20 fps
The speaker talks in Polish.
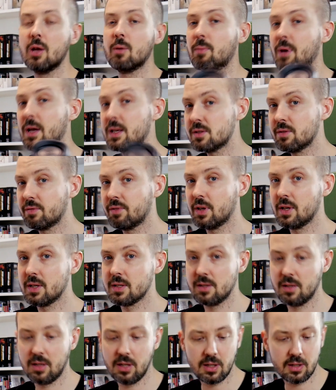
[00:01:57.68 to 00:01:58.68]
Bardzo wiele
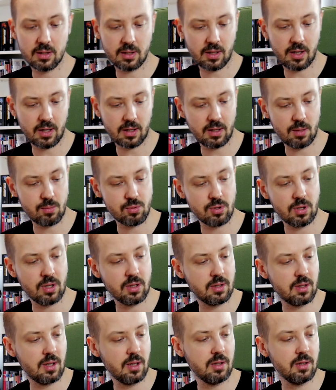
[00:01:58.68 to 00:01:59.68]
z nich, tak jak na
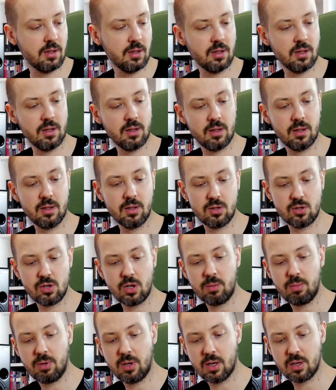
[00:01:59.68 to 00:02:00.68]
przykład ten
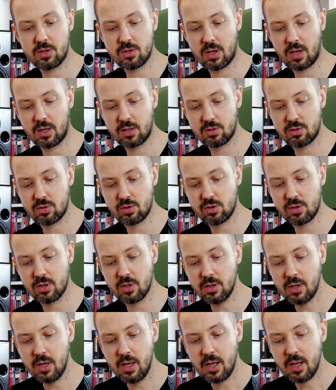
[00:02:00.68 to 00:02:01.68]
JBL Charge
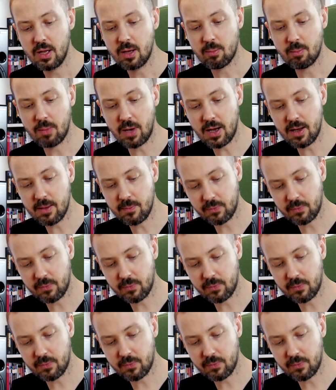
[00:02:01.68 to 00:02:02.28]
3, ma